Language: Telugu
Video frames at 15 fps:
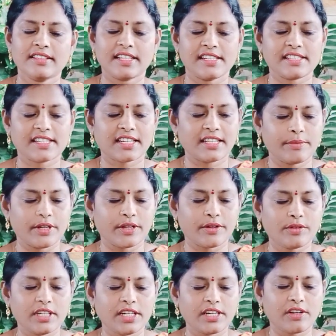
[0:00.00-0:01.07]
తెలుసు కదా మీకు
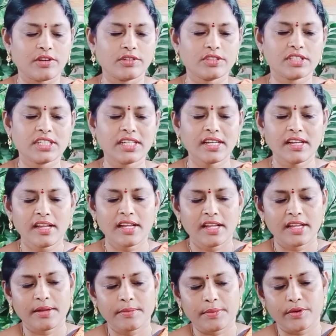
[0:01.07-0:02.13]
దీంట్లోంచి
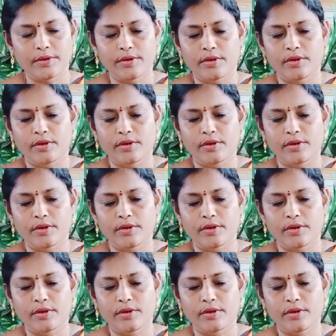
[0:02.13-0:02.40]
ఇప్పుడు